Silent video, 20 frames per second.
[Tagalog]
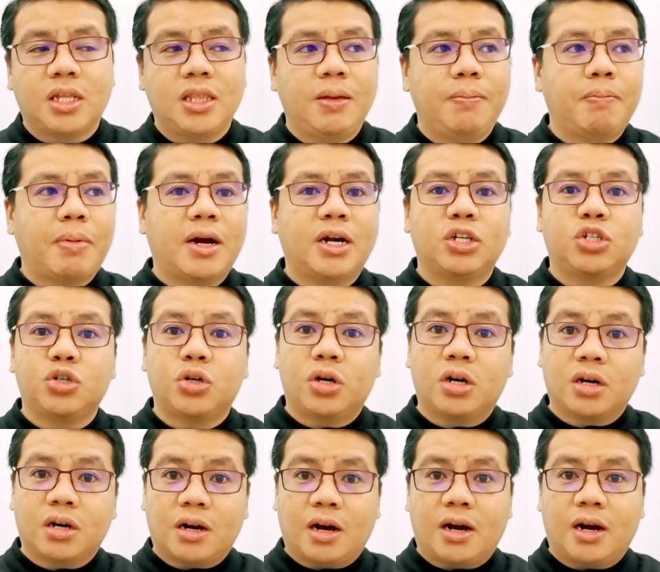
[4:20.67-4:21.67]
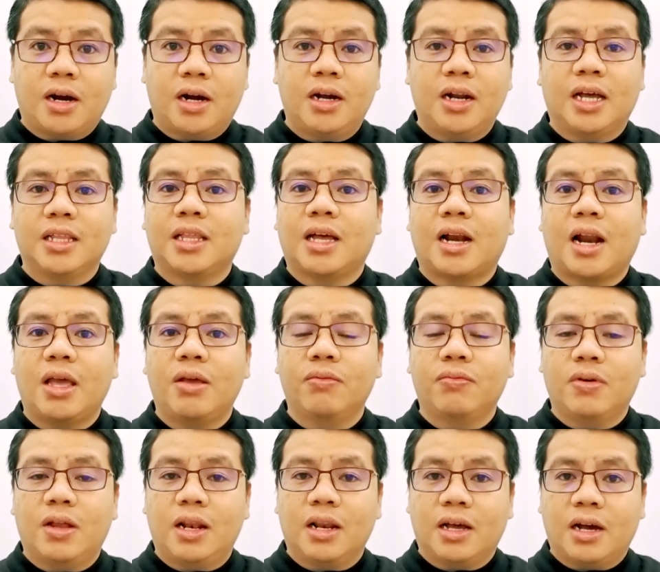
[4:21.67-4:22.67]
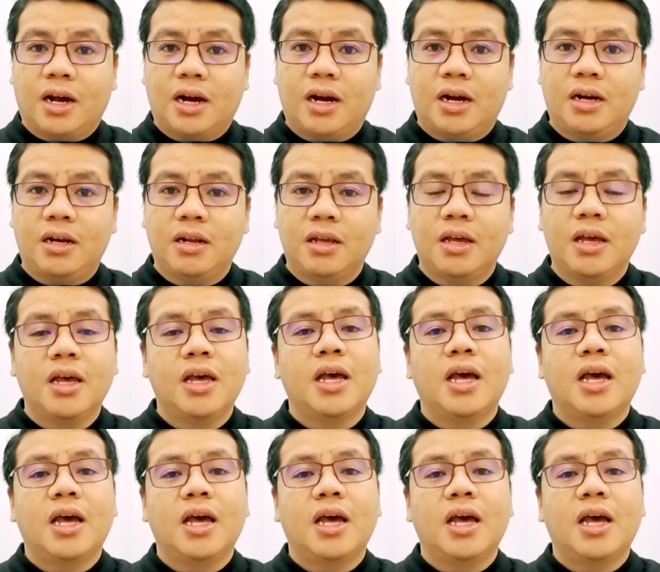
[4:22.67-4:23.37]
na departure card at arrival card.